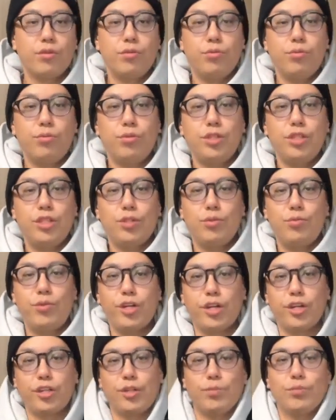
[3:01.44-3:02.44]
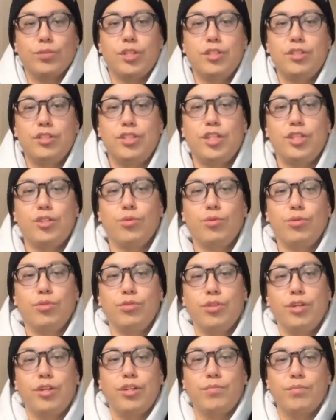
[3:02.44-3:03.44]
フーディーの上から着ても全然余
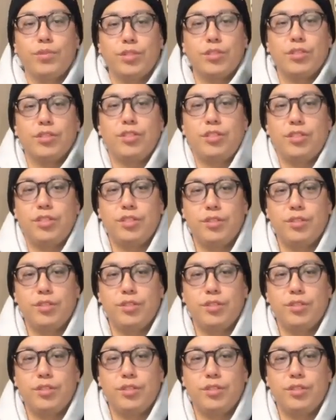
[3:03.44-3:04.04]
裕があります。